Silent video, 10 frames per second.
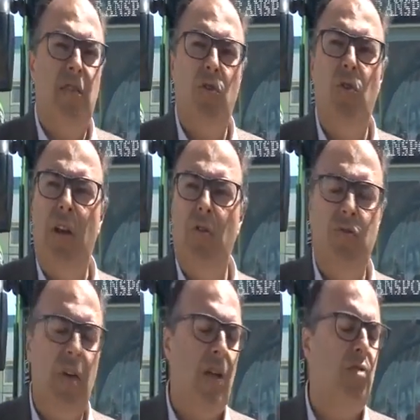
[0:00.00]
Yo creo que a
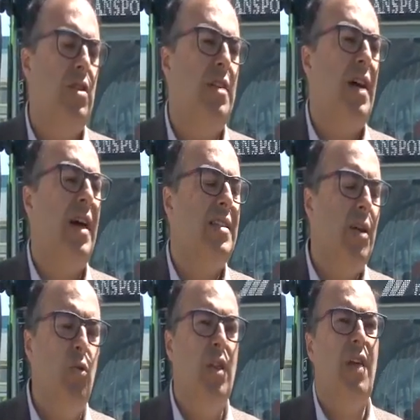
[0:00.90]
los ciudadanos les da
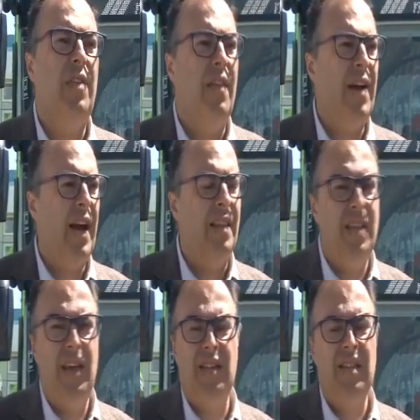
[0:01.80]
seguridad y les da
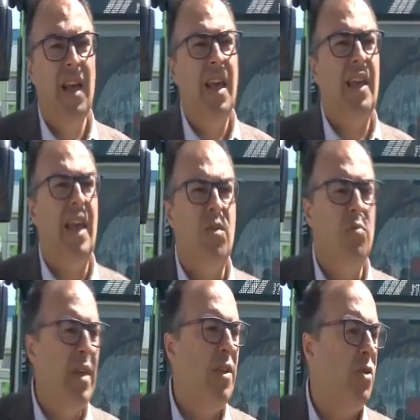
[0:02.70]
garantías que haya
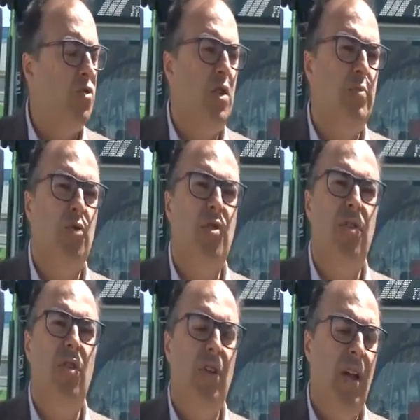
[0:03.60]
un médico a su
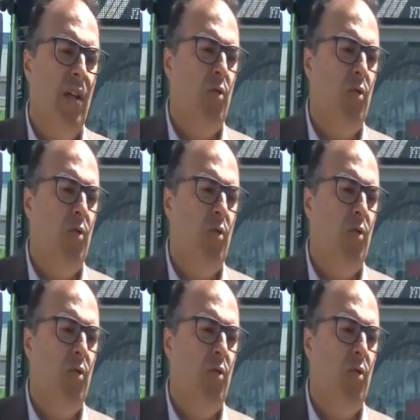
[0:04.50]
disposición,